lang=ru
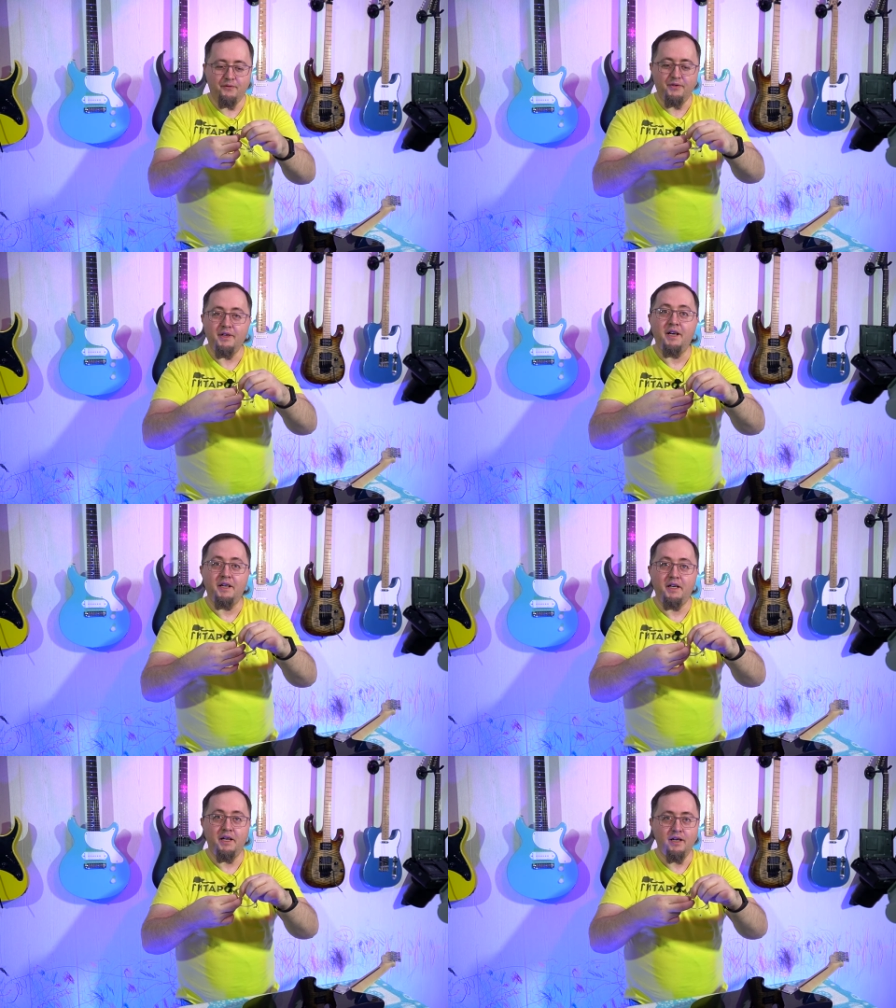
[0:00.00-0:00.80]
в
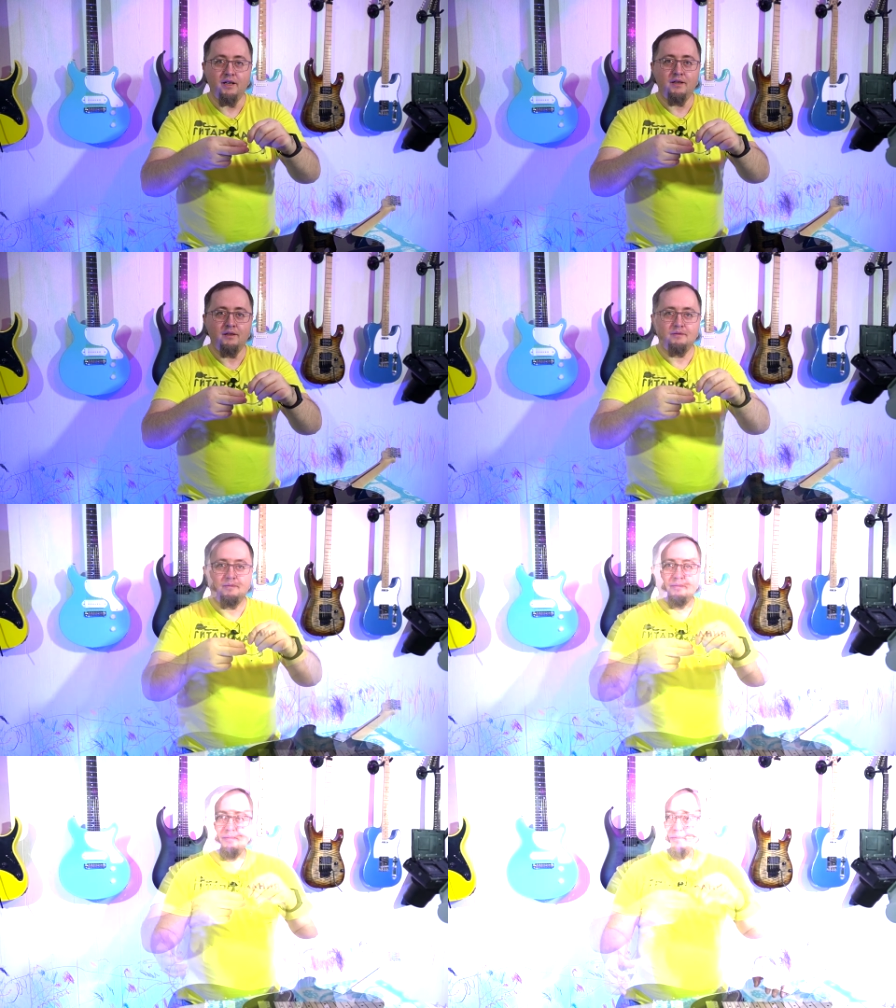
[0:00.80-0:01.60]
ноге.
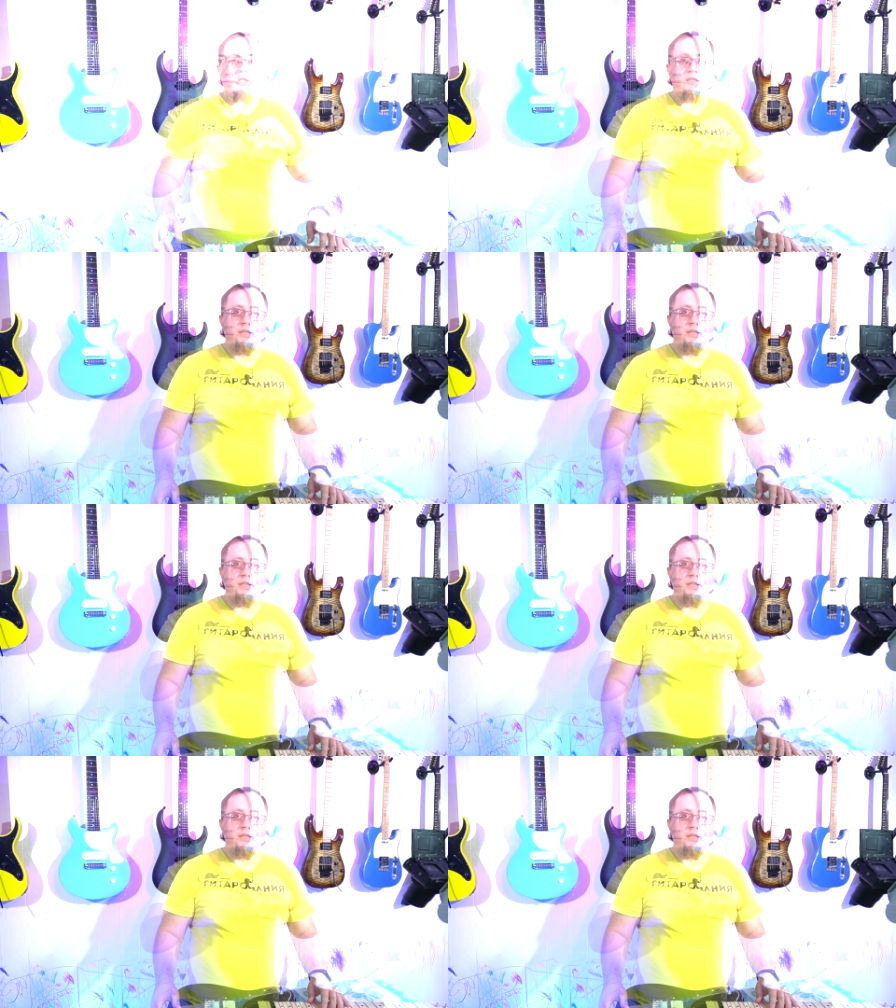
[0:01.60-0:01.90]
Что дальше?